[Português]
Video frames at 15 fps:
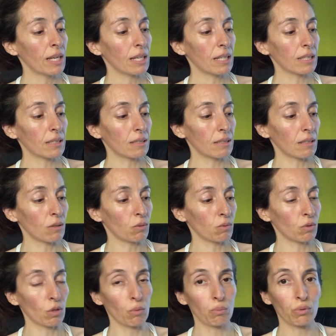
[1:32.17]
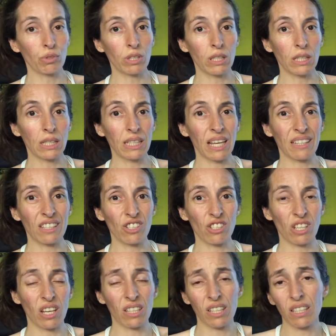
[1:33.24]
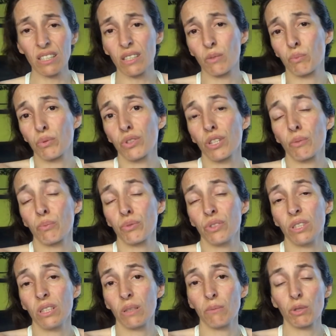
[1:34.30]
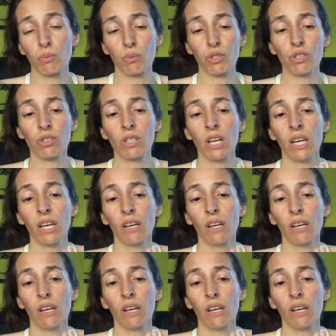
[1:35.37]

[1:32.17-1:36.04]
então não poderia lá deixar, quer dizer, poder podia, mas depois